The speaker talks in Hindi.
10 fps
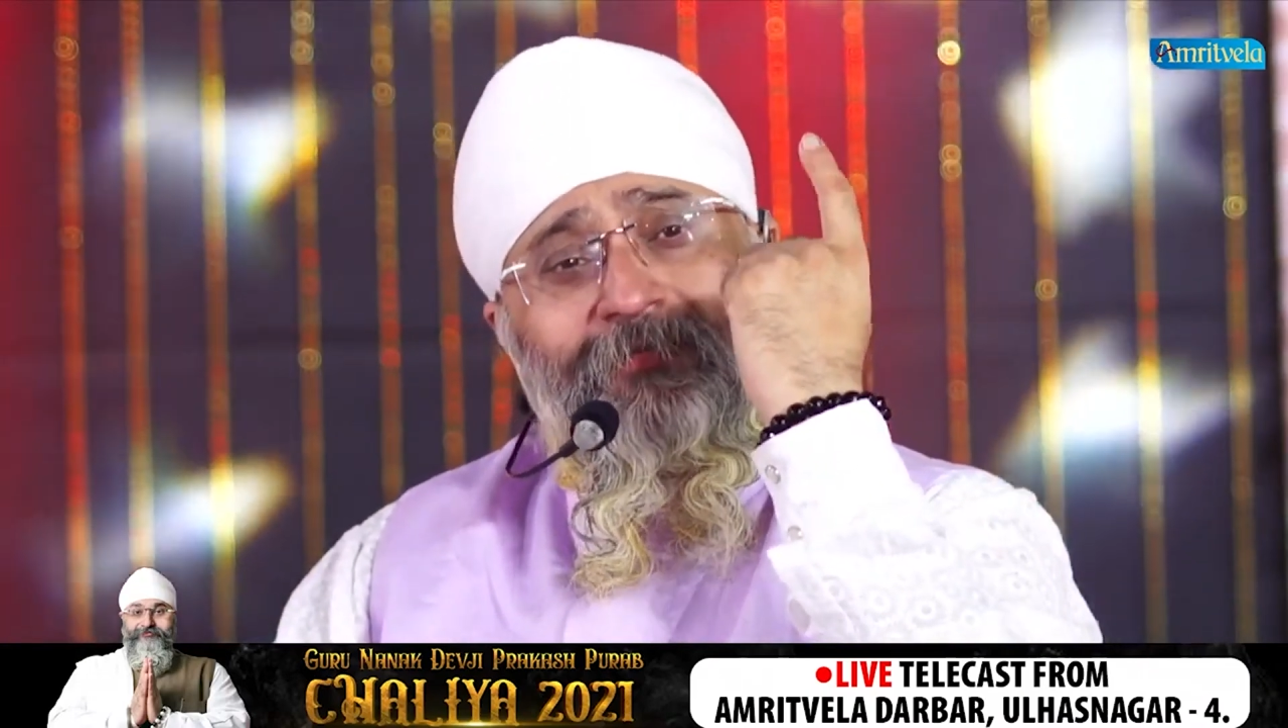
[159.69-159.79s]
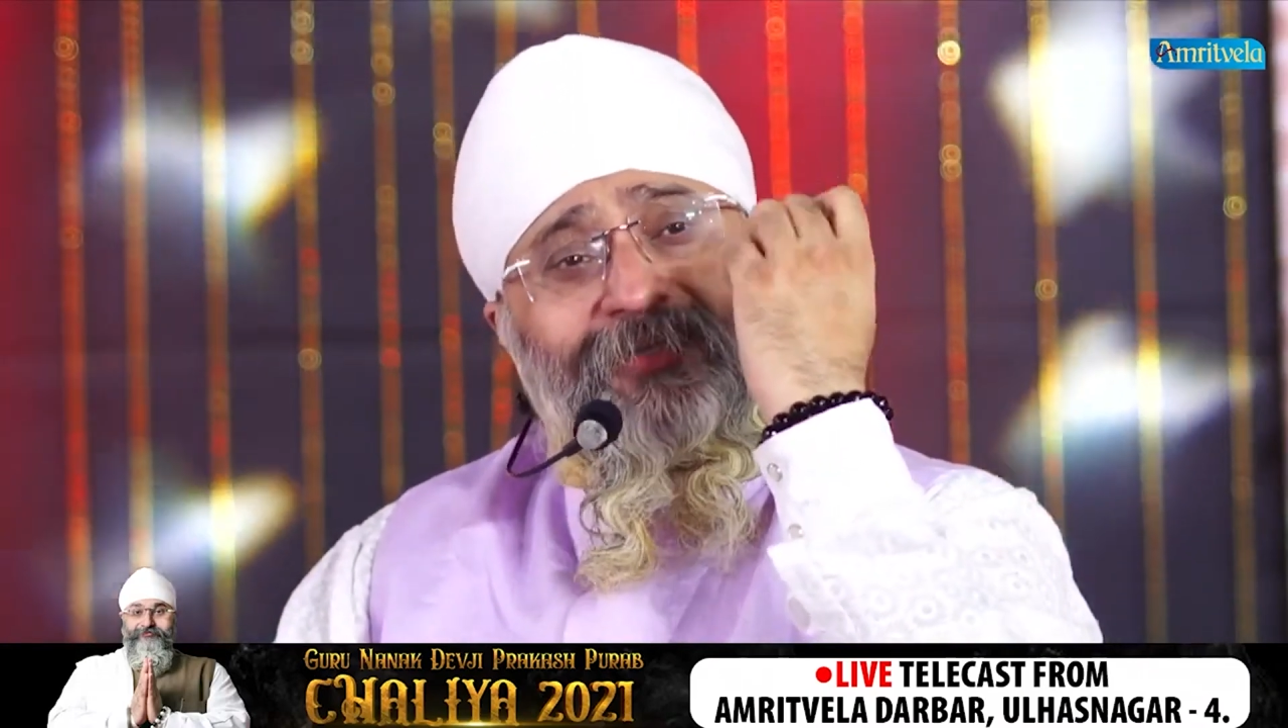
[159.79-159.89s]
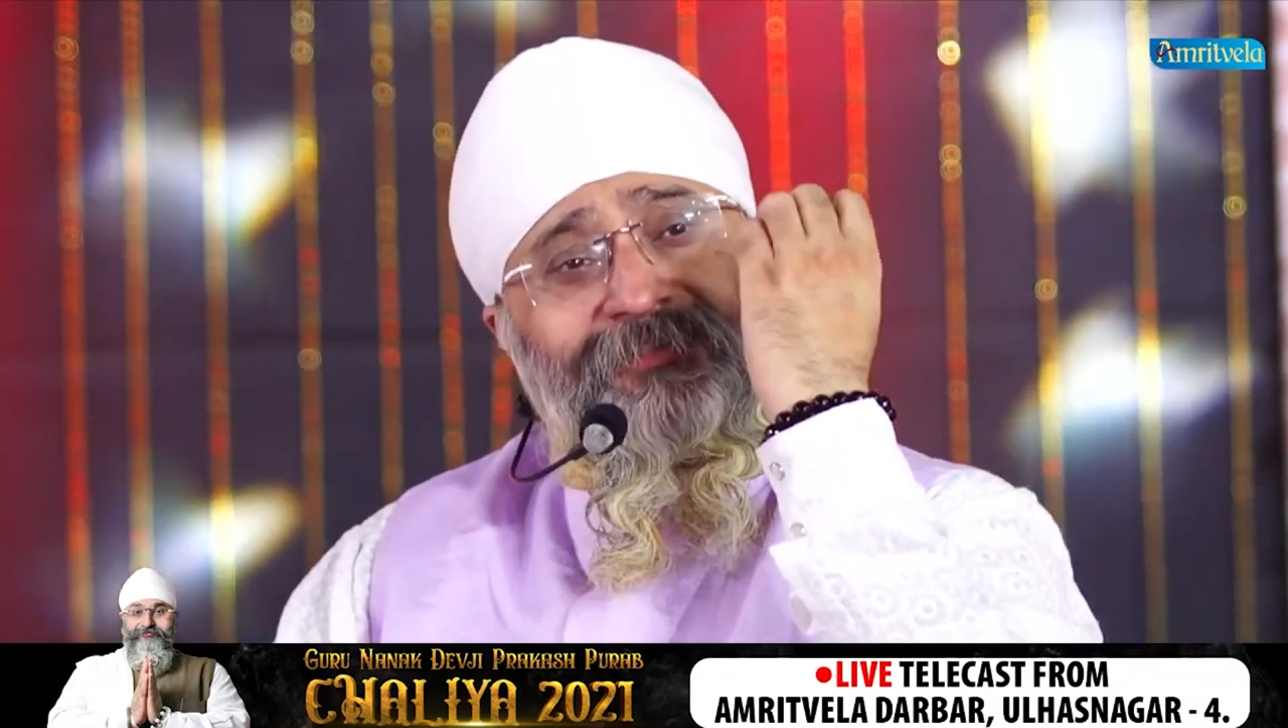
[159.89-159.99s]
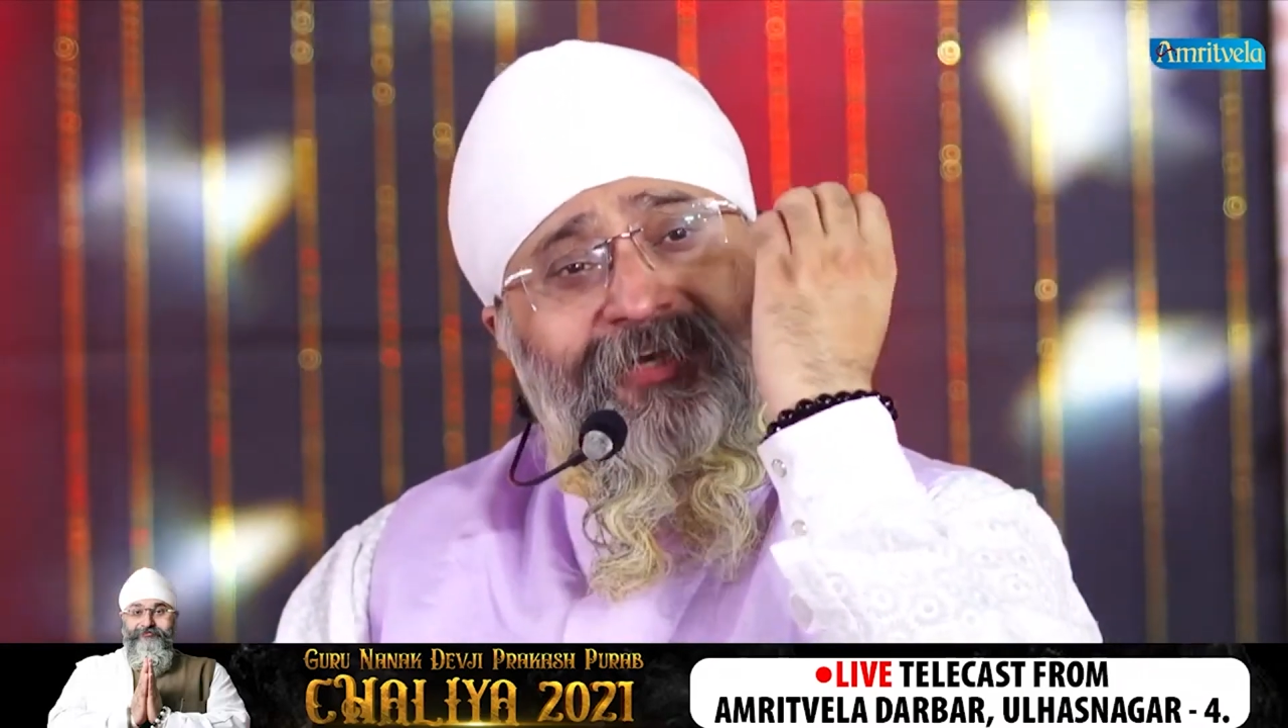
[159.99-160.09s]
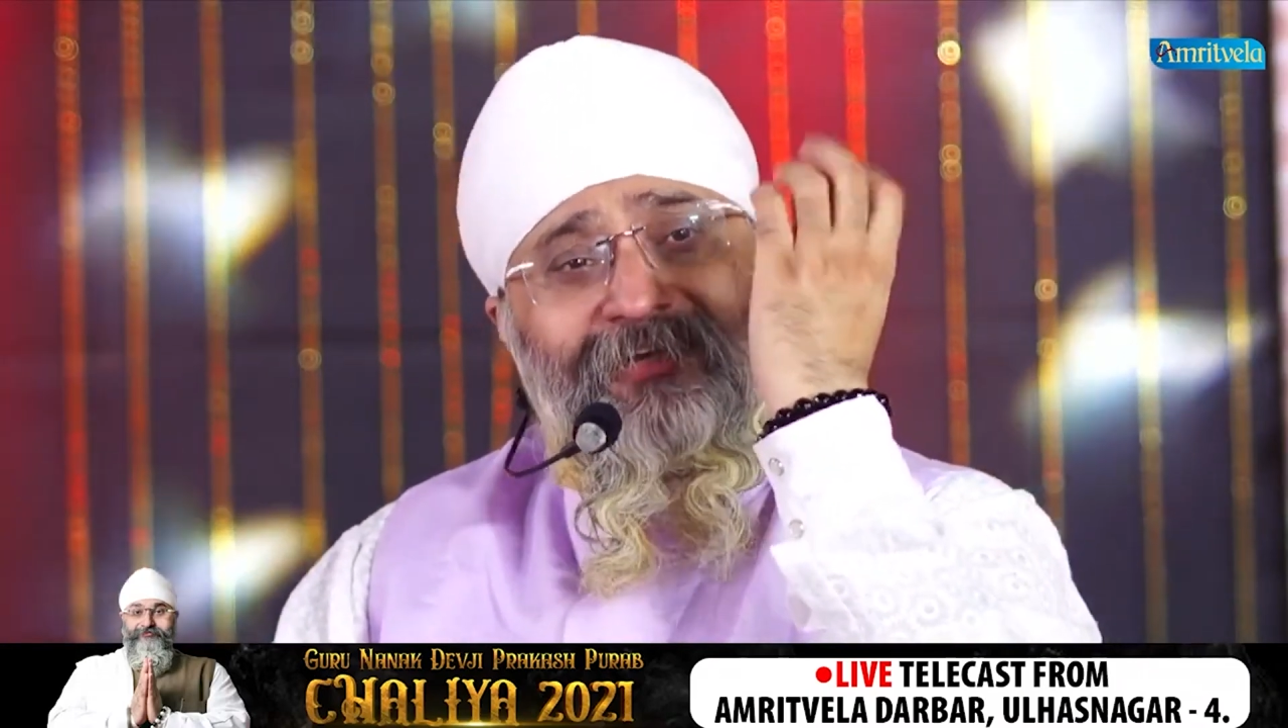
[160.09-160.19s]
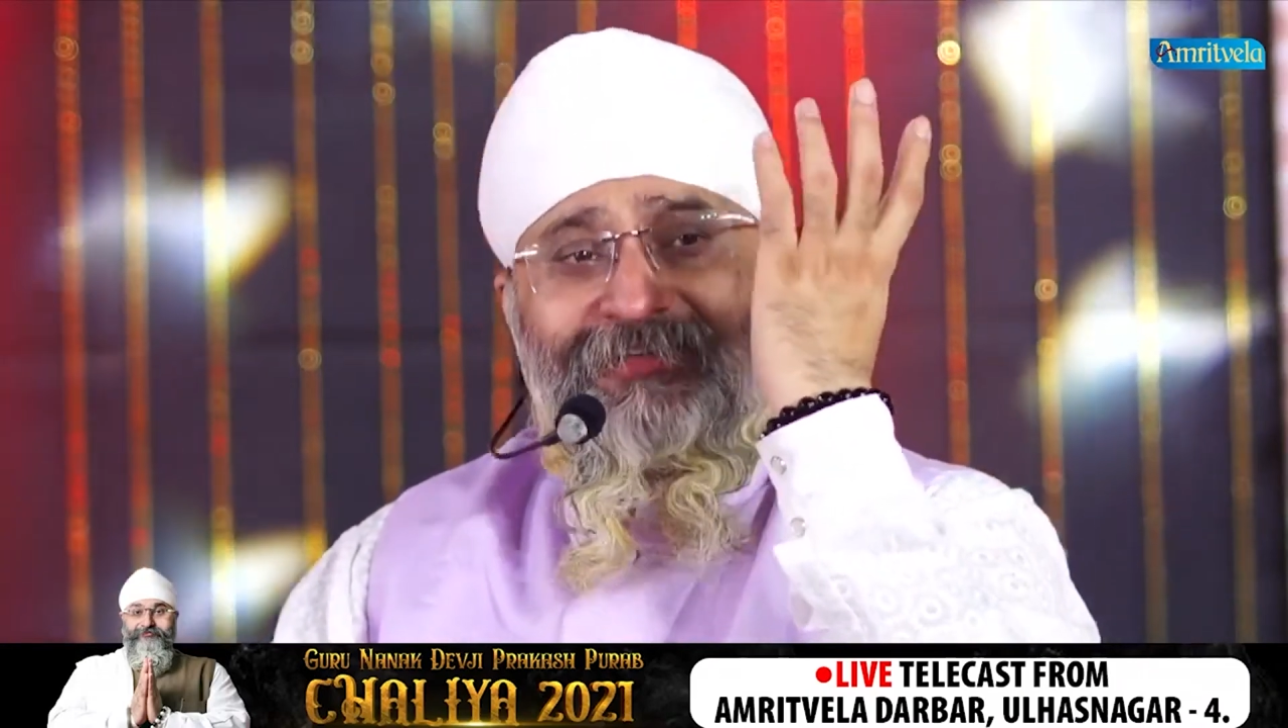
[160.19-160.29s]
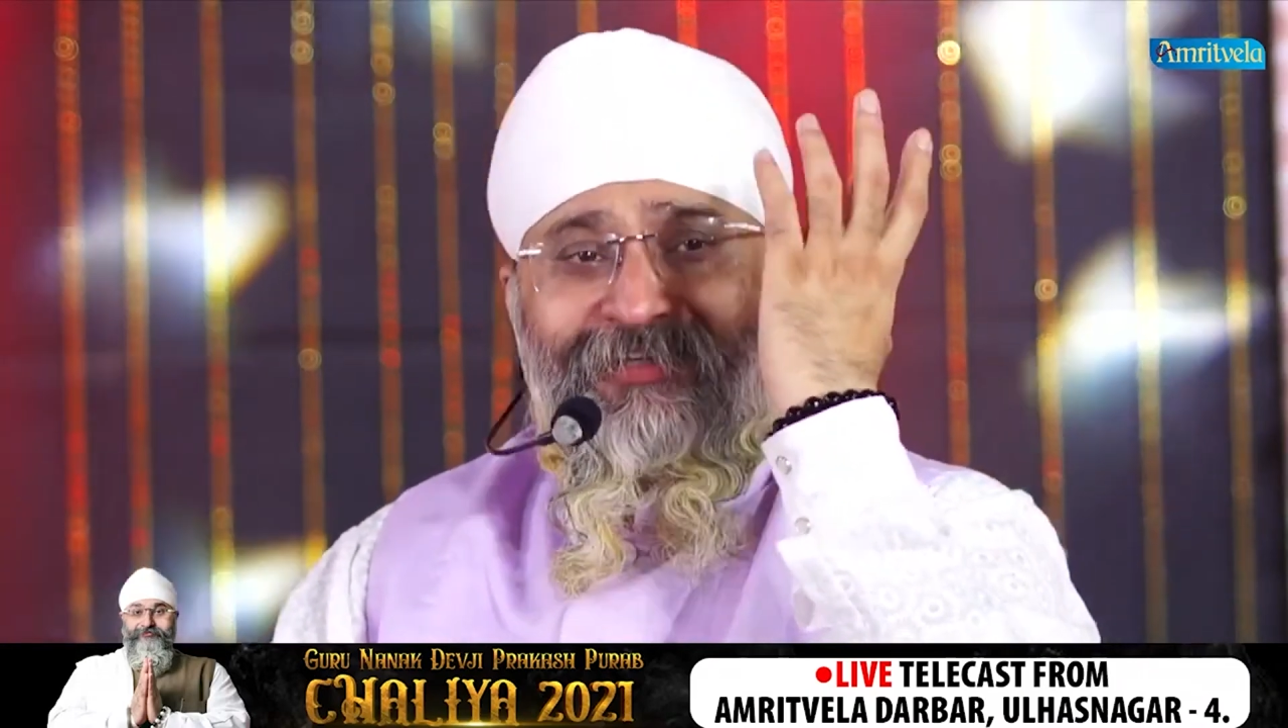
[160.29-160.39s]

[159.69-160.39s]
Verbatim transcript: अच्छा लगता